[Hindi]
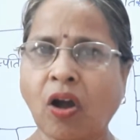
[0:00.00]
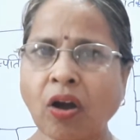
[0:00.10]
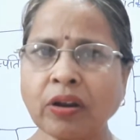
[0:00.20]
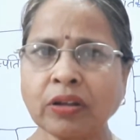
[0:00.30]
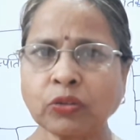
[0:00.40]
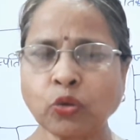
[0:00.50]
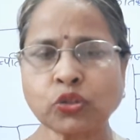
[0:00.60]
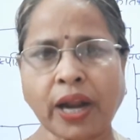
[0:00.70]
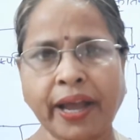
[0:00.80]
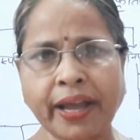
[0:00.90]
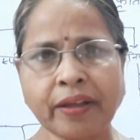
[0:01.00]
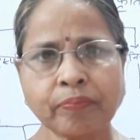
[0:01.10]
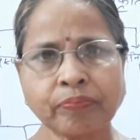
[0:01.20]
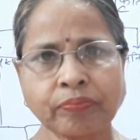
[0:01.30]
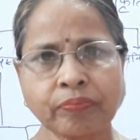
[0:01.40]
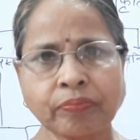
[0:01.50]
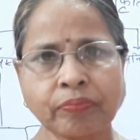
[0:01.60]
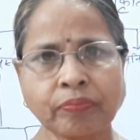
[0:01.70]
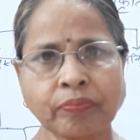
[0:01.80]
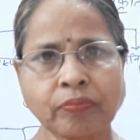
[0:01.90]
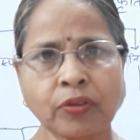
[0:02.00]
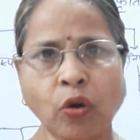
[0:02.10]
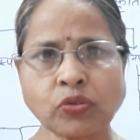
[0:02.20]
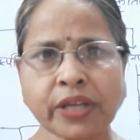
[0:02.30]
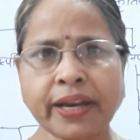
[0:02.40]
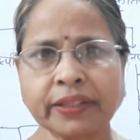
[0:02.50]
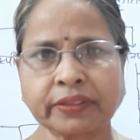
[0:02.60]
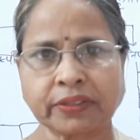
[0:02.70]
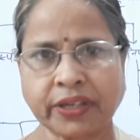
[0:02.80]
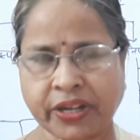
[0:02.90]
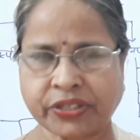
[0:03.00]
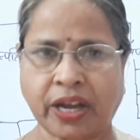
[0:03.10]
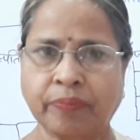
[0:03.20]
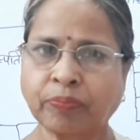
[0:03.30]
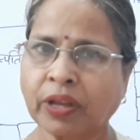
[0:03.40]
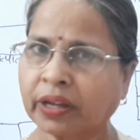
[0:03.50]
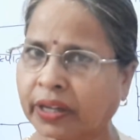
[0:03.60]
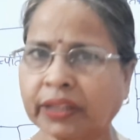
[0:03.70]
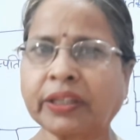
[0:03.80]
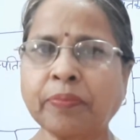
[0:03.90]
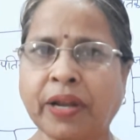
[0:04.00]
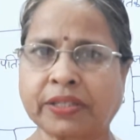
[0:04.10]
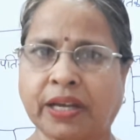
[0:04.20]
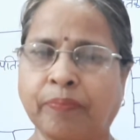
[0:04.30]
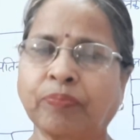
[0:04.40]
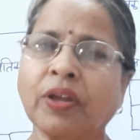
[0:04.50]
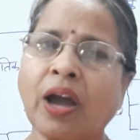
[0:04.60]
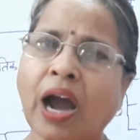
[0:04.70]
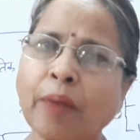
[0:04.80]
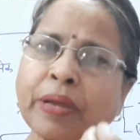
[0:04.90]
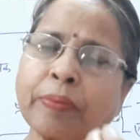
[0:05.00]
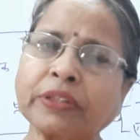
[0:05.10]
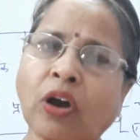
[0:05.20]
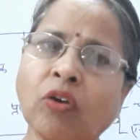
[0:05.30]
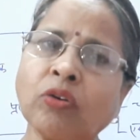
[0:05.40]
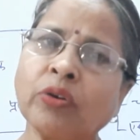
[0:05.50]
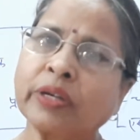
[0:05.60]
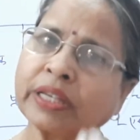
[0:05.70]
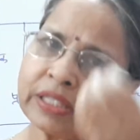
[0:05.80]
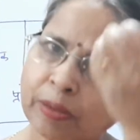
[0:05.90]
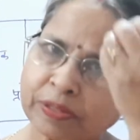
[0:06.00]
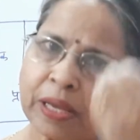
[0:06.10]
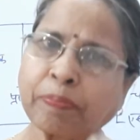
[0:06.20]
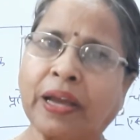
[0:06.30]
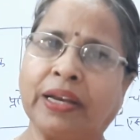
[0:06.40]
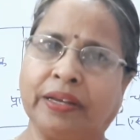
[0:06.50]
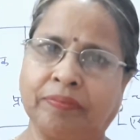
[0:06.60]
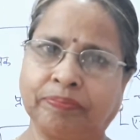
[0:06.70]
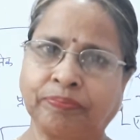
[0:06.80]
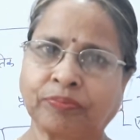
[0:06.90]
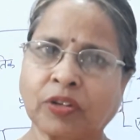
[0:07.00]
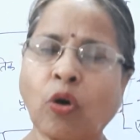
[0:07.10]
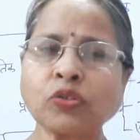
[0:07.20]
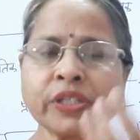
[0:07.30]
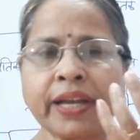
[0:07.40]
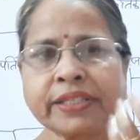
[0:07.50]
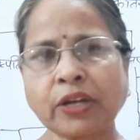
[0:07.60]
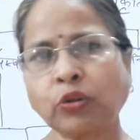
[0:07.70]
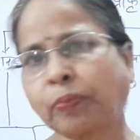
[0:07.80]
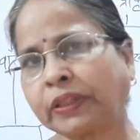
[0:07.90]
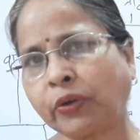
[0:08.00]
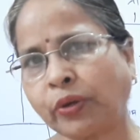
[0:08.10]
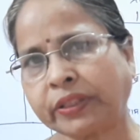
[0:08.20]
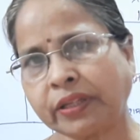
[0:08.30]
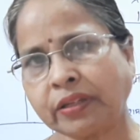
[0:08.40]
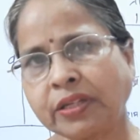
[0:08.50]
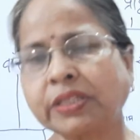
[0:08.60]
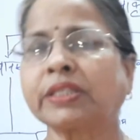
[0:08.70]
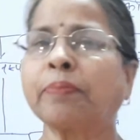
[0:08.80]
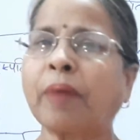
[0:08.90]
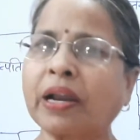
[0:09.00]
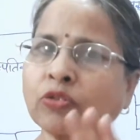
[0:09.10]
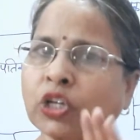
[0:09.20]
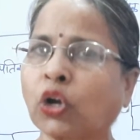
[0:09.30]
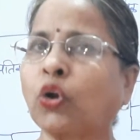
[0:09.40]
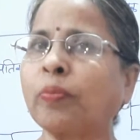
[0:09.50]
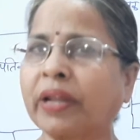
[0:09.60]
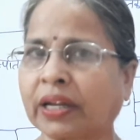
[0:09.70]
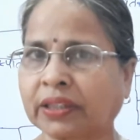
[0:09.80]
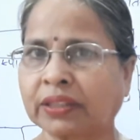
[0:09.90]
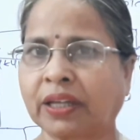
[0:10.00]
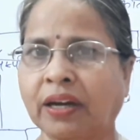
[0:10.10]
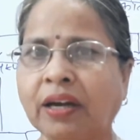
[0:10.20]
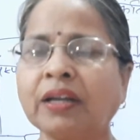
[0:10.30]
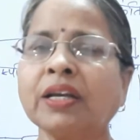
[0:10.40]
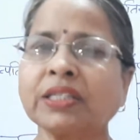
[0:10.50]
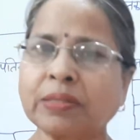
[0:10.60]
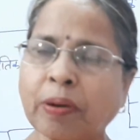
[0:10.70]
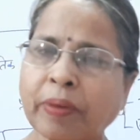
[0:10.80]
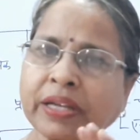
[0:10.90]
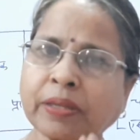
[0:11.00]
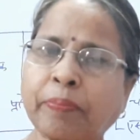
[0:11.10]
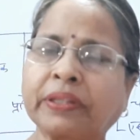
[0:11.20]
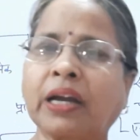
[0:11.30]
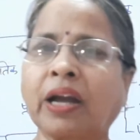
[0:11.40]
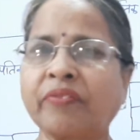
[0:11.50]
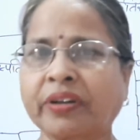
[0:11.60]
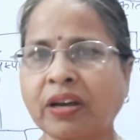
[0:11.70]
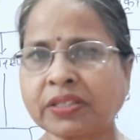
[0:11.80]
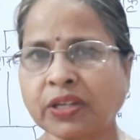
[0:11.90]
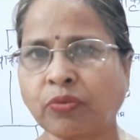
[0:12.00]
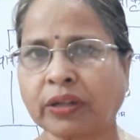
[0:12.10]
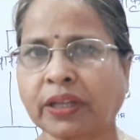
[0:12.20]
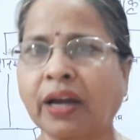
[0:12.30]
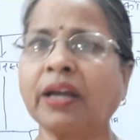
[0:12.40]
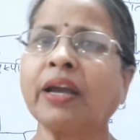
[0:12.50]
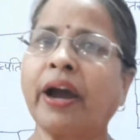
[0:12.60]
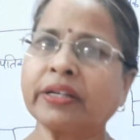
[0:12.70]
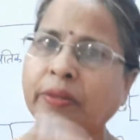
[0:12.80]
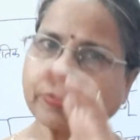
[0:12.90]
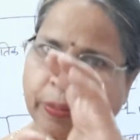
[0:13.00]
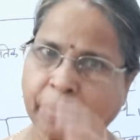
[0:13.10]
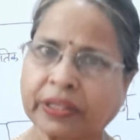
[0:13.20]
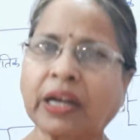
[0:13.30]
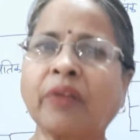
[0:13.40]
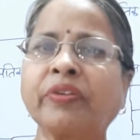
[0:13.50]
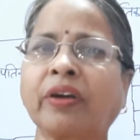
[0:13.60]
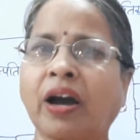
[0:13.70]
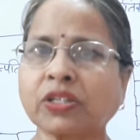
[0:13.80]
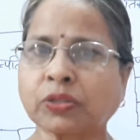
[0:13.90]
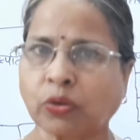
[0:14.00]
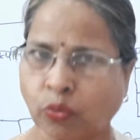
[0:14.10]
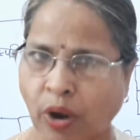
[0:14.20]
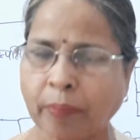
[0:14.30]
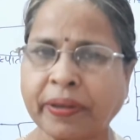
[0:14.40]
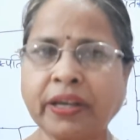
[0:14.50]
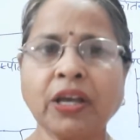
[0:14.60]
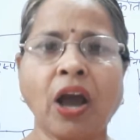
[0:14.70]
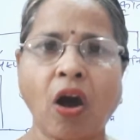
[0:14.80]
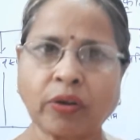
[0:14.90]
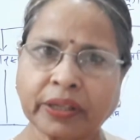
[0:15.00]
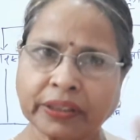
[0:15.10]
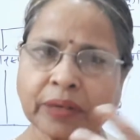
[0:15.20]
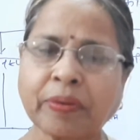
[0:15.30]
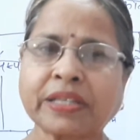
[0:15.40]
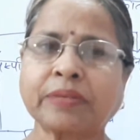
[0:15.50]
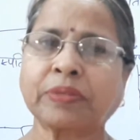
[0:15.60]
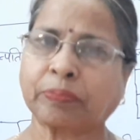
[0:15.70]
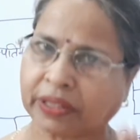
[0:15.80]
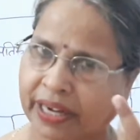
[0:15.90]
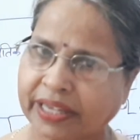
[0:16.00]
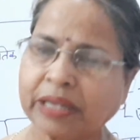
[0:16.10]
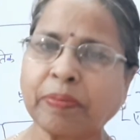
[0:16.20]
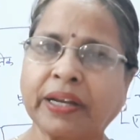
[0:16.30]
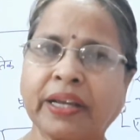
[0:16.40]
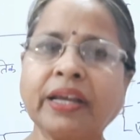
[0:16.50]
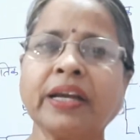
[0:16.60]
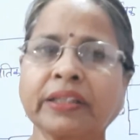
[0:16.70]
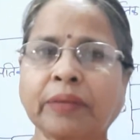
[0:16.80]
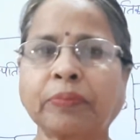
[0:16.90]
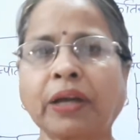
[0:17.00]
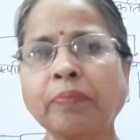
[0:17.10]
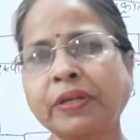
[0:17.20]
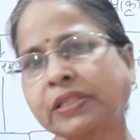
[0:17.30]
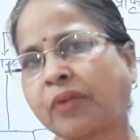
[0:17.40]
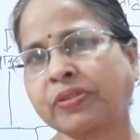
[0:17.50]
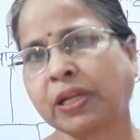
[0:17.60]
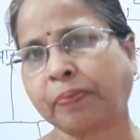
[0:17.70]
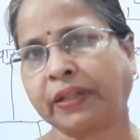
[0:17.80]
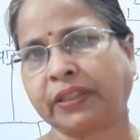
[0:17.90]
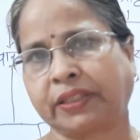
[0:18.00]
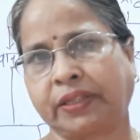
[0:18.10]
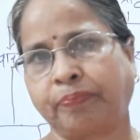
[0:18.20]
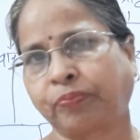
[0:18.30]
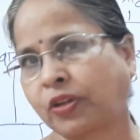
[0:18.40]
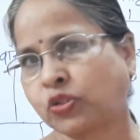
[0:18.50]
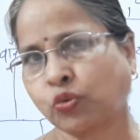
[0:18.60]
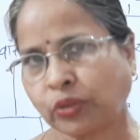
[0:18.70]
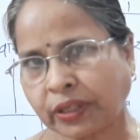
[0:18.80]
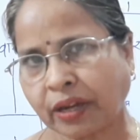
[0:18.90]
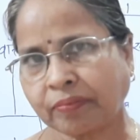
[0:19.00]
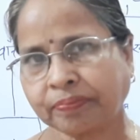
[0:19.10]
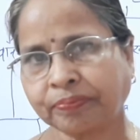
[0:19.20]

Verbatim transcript: और दूसरा है कौन सा रे रेशा कृत्रिम रेशा अब ये बताओ कि सबसे पहले कौन सी रेशा की उत्पत्ति हुई थी जब मानव जंगलों में रहता था जब हमारी सभ्यता का विकास नहीं हुआ था और जब सभ्यता का विकास हुआ भी और कृत्रिम रेशम जब तक नहीं बने तब तक हम किसका वस्त्र पहनते थे सूती का